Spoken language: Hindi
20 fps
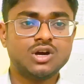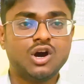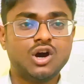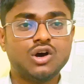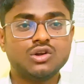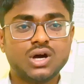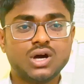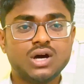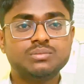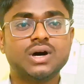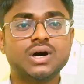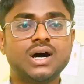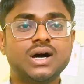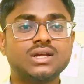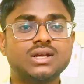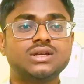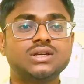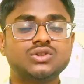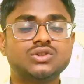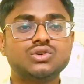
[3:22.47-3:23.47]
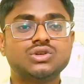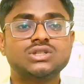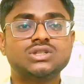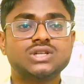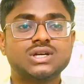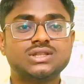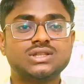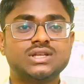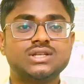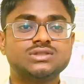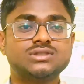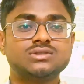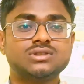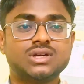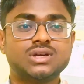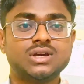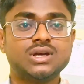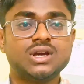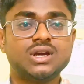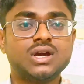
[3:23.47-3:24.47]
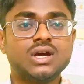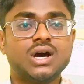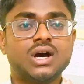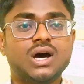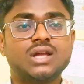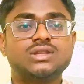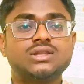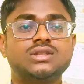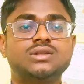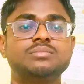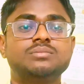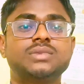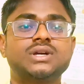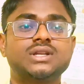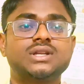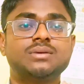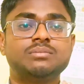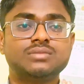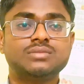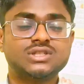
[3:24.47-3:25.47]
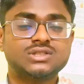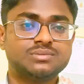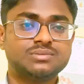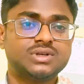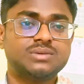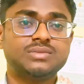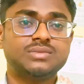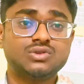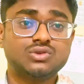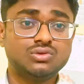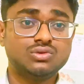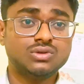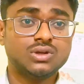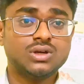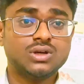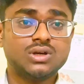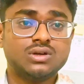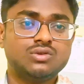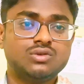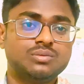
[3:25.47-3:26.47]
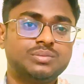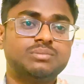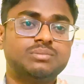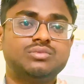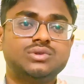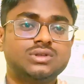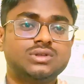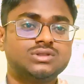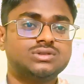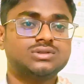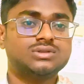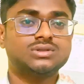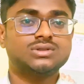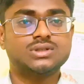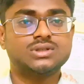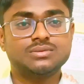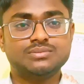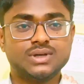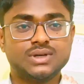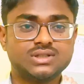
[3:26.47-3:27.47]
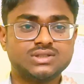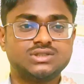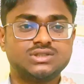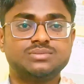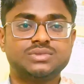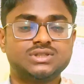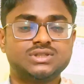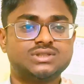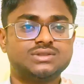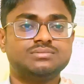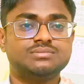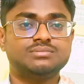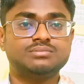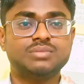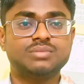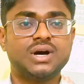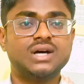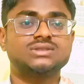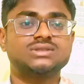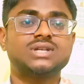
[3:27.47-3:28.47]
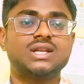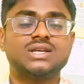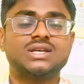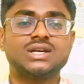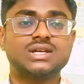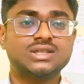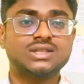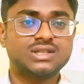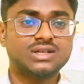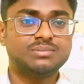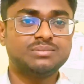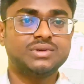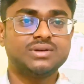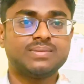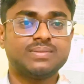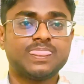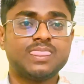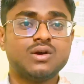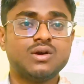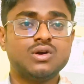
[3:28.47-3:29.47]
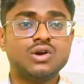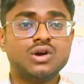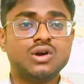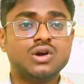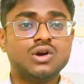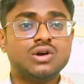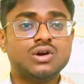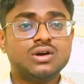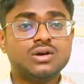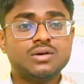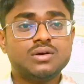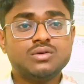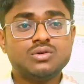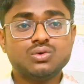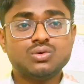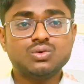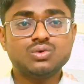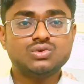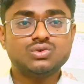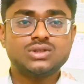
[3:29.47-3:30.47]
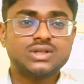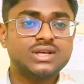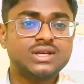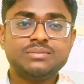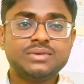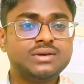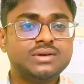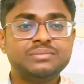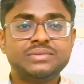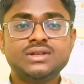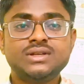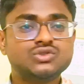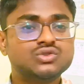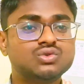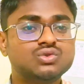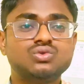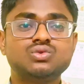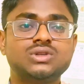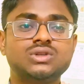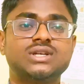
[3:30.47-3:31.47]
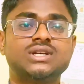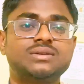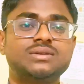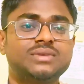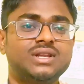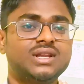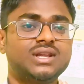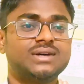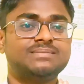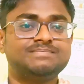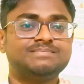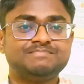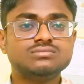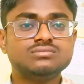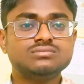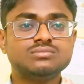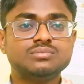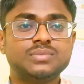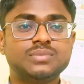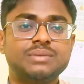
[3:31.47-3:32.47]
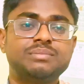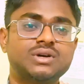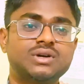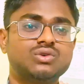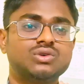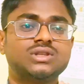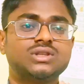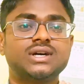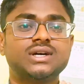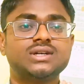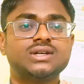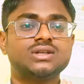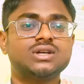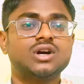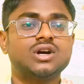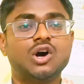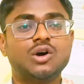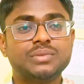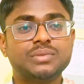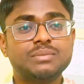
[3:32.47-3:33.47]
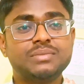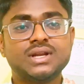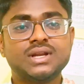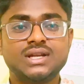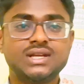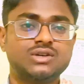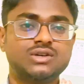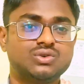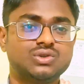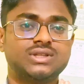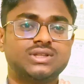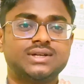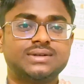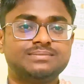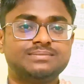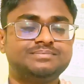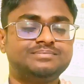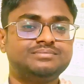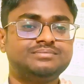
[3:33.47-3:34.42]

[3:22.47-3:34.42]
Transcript: और अब आ रही है 2023 के अंतिम महीने दिसंबर में यूपी पुलिस यूपी कंस्टिट्यूशन पाँच साल के अंदर में उतने में भी सुकून नहीं मिला पेपर होता है और पेपर लीक होता है